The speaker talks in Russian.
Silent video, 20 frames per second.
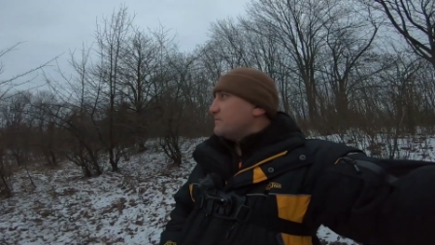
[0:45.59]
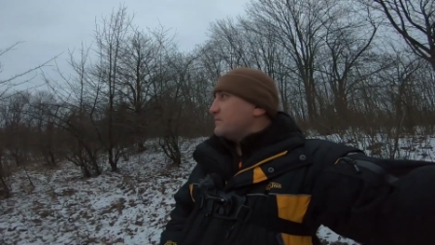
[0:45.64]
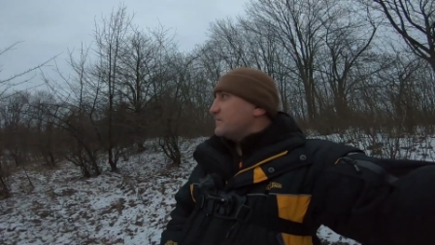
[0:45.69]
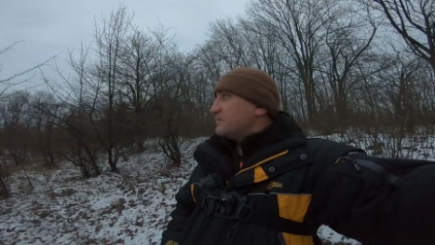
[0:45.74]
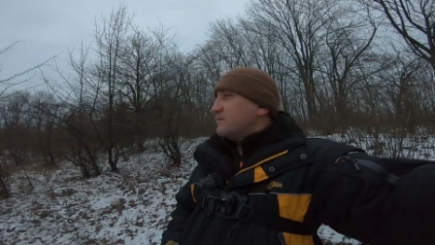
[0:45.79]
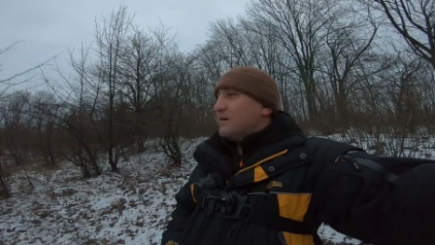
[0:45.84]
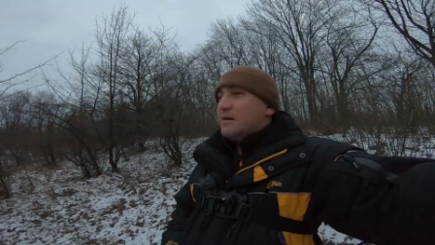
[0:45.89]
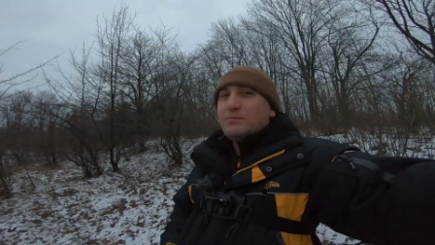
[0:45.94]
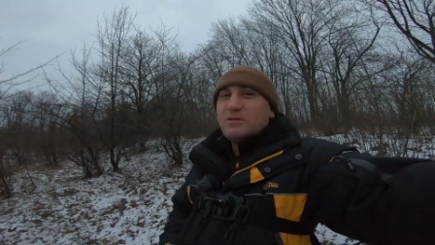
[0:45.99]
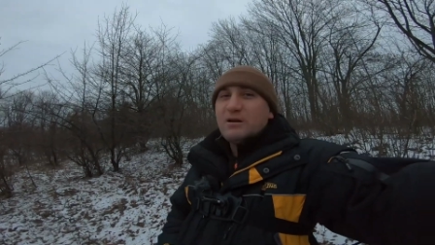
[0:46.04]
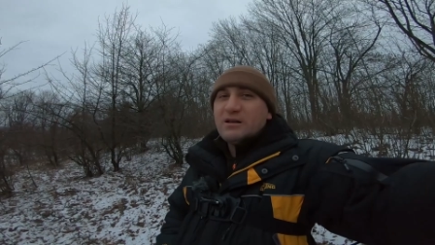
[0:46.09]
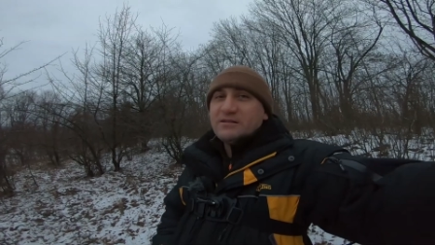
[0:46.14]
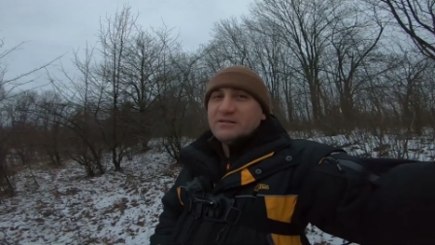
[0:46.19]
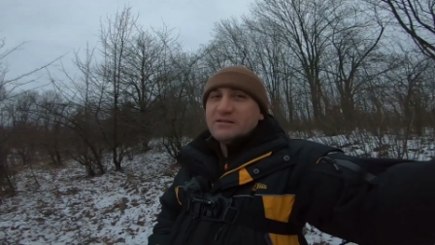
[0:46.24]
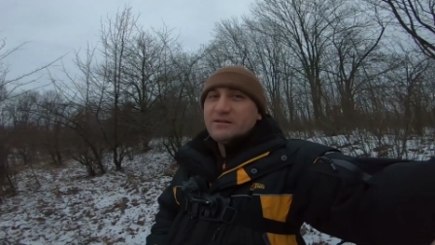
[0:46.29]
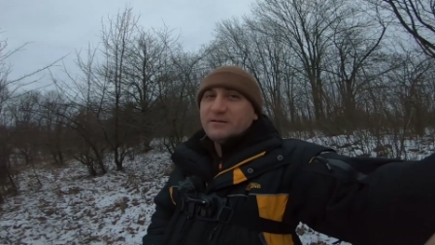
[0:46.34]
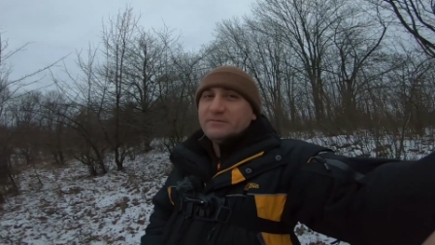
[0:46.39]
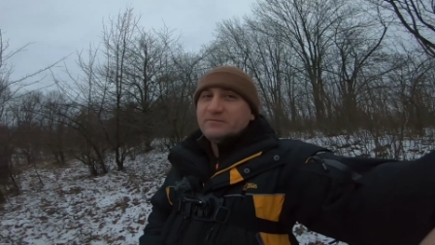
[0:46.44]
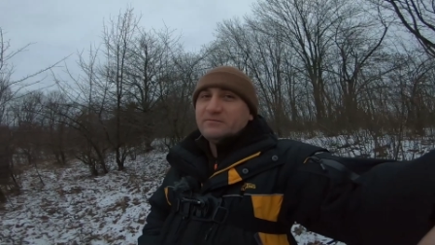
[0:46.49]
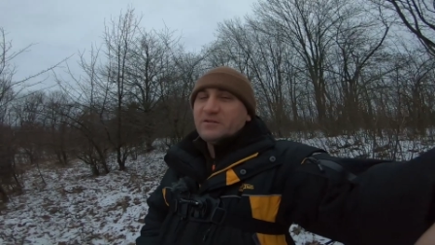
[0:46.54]

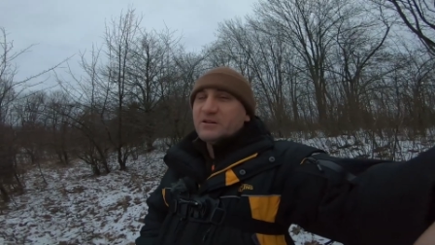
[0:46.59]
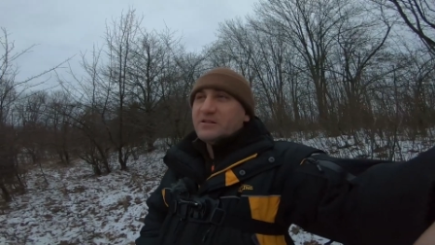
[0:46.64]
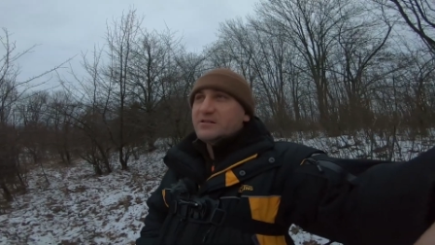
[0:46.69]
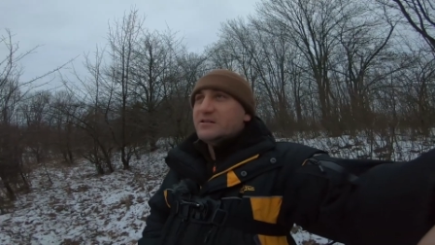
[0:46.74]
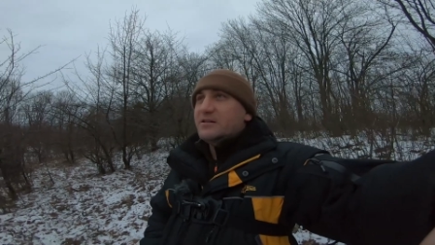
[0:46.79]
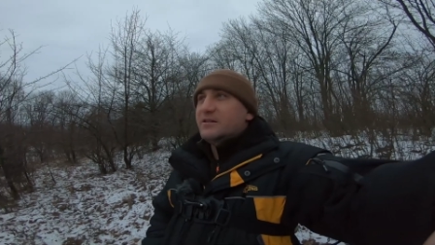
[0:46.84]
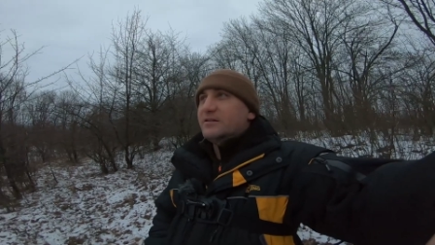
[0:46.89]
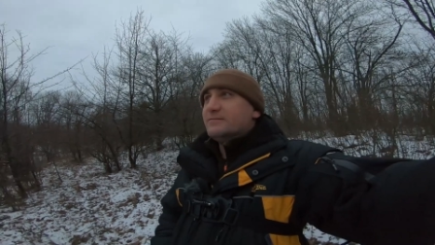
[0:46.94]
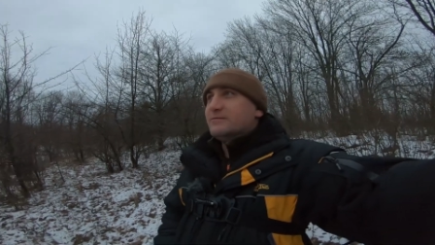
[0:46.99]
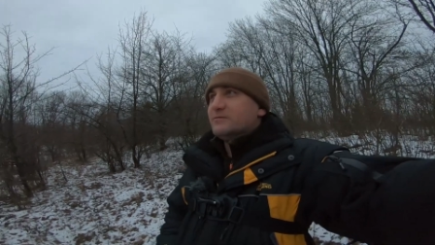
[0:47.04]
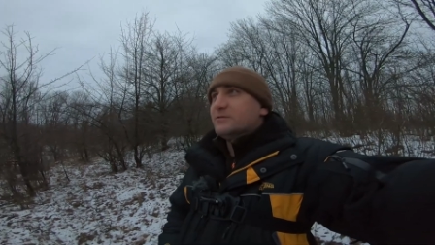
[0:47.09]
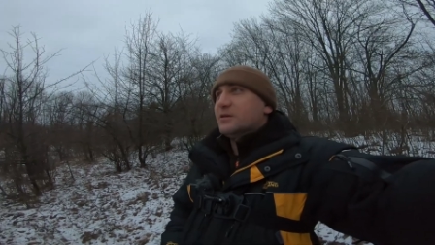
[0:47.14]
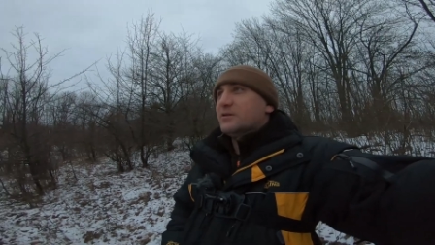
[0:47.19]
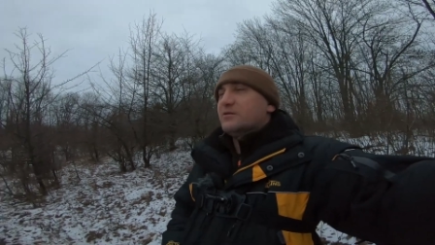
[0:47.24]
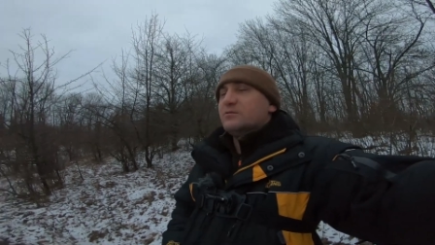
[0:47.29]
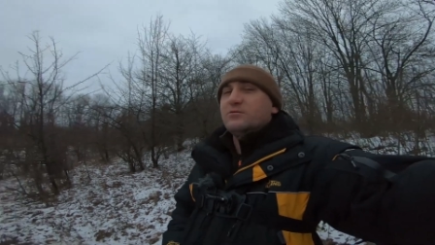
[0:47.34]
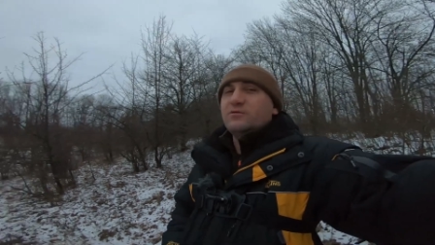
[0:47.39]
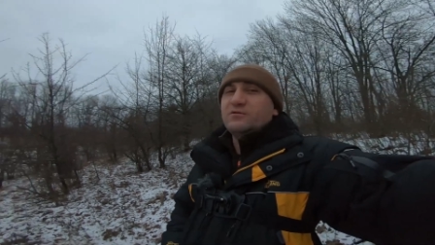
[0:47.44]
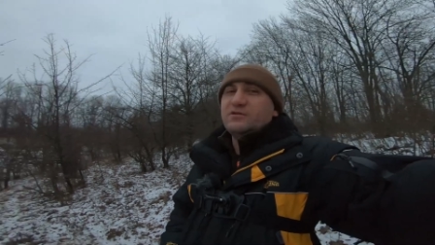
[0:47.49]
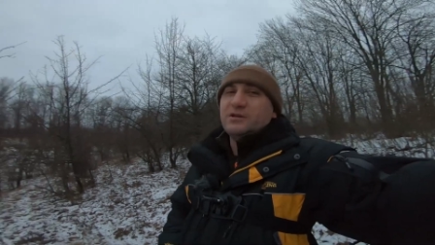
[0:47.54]
своеобразная в России. Ну, я
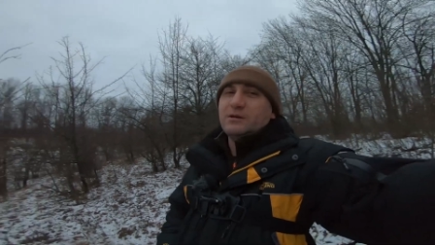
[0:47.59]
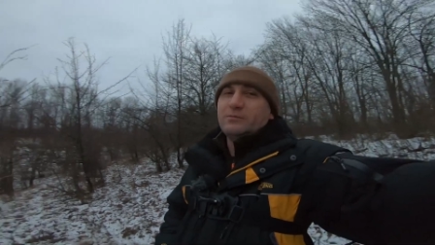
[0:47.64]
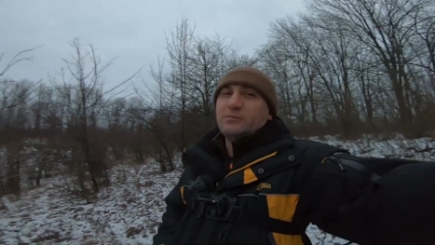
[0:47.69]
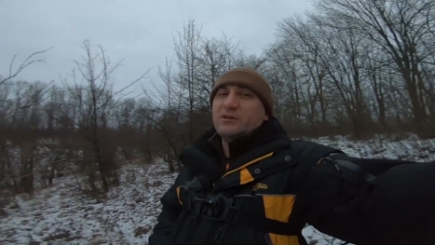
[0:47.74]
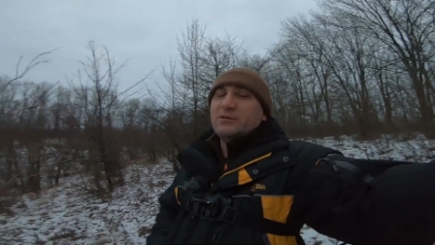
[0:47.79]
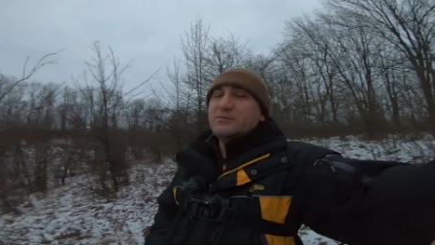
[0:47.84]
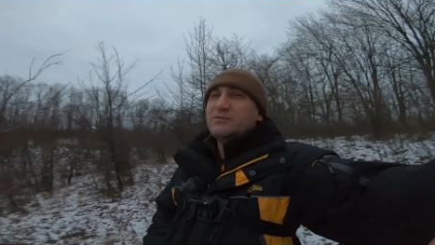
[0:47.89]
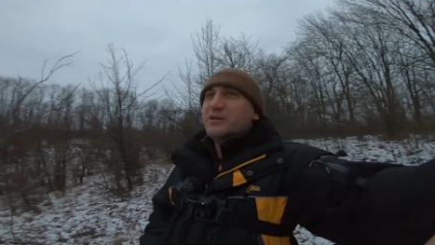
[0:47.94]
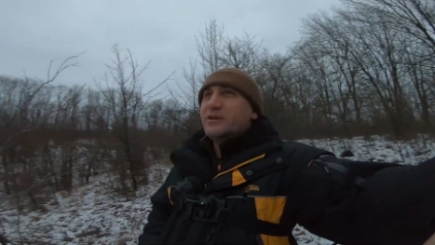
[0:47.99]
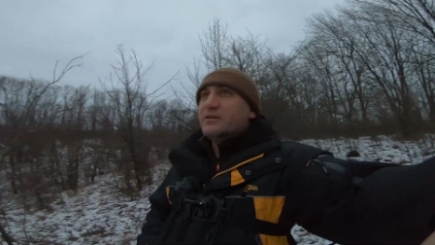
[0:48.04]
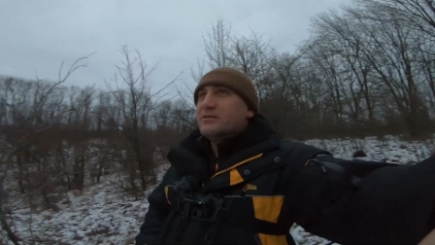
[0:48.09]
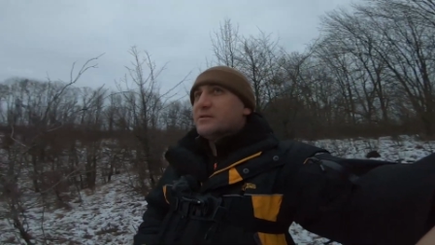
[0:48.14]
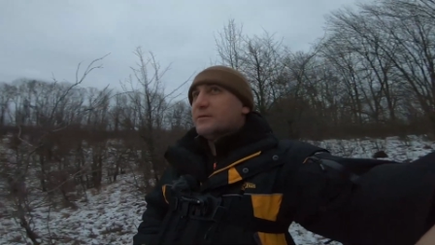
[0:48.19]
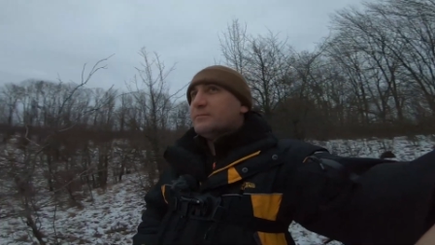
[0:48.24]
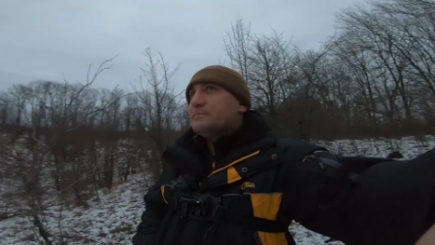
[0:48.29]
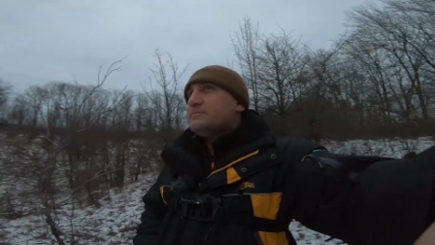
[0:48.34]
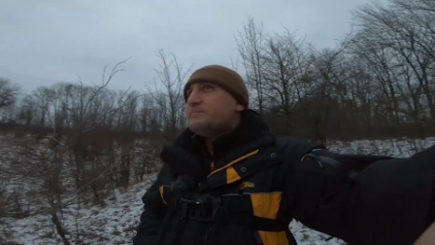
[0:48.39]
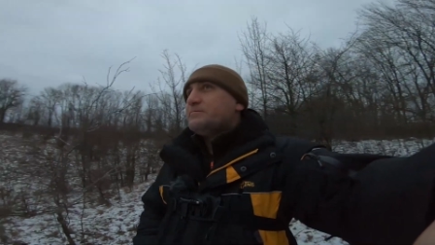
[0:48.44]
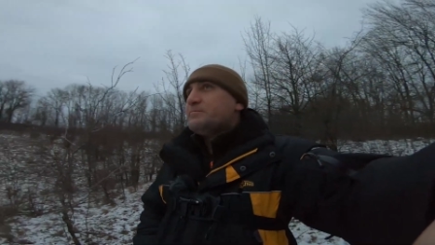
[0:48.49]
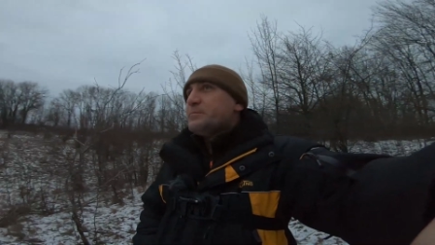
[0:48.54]
думаю, вы все об этом знаете.